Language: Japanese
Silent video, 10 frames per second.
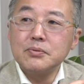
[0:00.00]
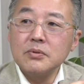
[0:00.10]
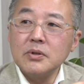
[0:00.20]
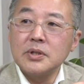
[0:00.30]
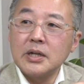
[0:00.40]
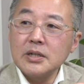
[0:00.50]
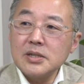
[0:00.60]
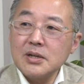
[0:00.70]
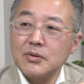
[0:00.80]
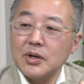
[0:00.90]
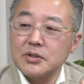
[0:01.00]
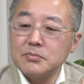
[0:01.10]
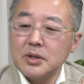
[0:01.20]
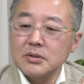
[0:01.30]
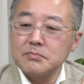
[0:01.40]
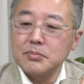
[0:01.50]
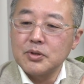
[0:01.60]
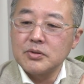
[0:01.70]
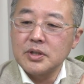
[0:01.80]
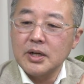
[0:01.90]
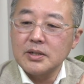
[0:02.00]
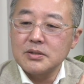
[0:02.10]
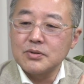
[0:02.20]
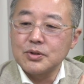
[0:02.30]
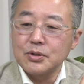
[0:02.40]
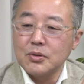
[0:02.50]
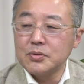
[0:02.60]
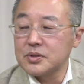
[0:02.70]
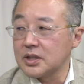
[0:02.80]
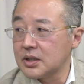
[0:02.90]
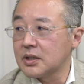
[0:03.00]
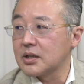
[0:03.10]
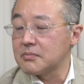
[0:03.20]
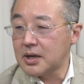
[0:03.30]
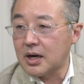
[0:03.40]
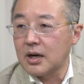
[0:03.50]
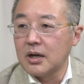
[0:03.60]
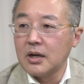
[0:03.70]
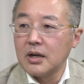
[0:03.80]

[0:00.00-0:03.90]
プの7500万票に対する恐怖がなければ、